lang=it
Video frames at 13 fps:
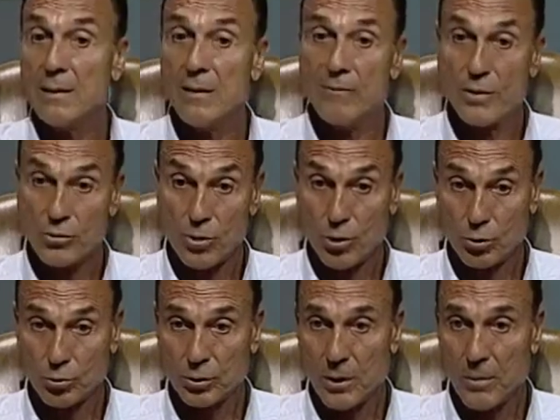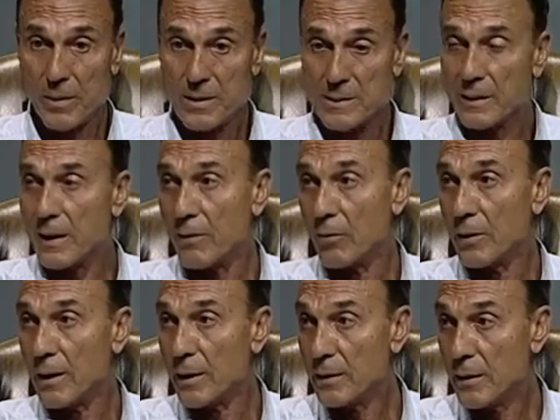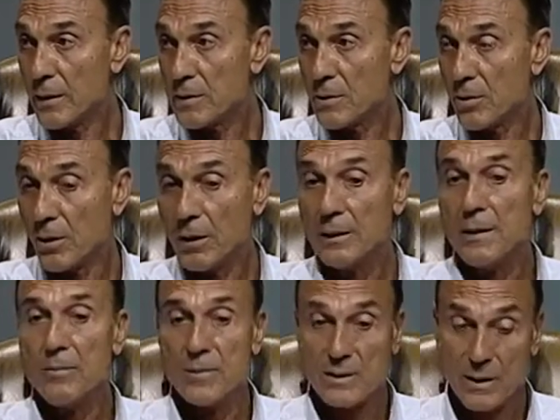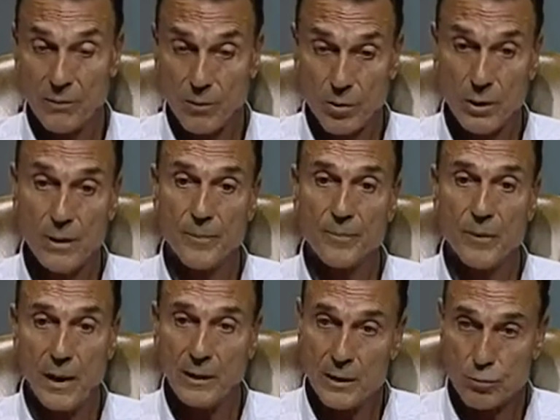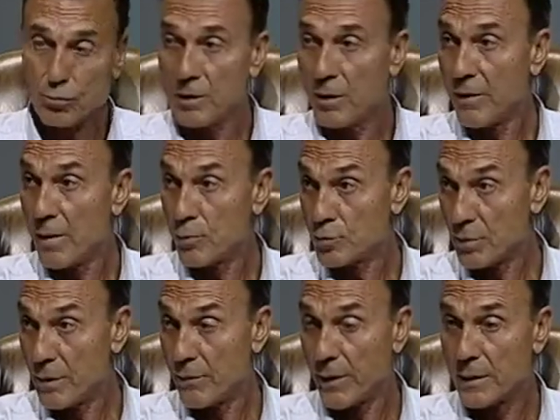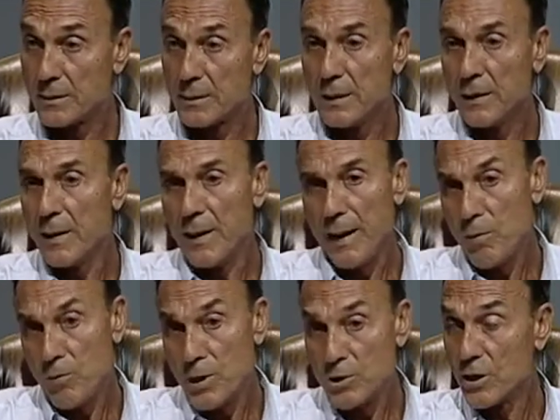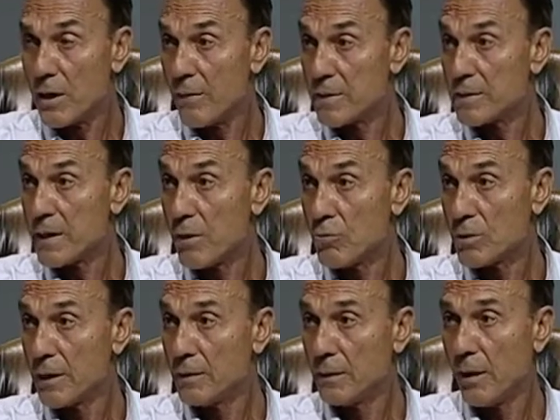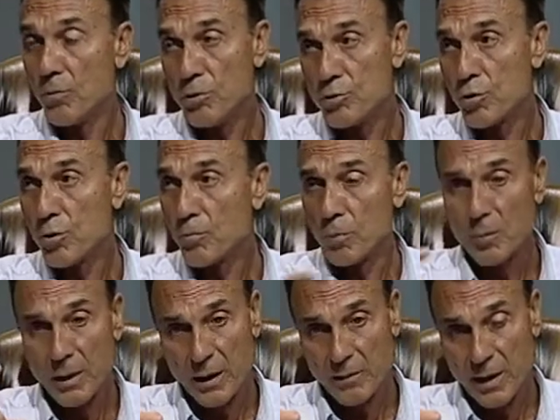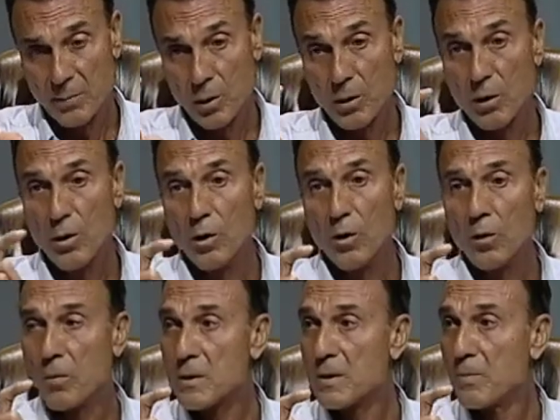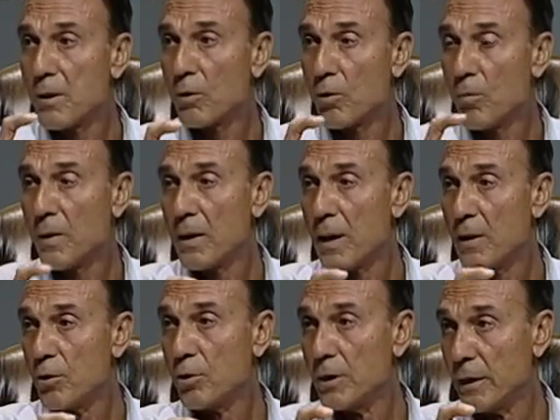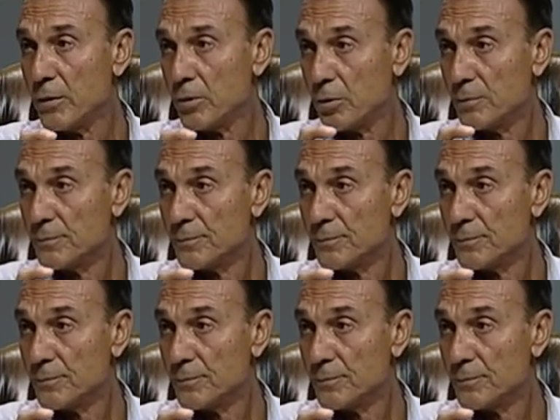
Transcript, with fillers: Verso le otto, e mezza andavo nella direzione, mi sedevo lì e discutevamo sulle frasi. E lui ne sceglieva sei o sette e ogni giorno pubblicavamo questa C'era, piccola rubrica che... hanno detto.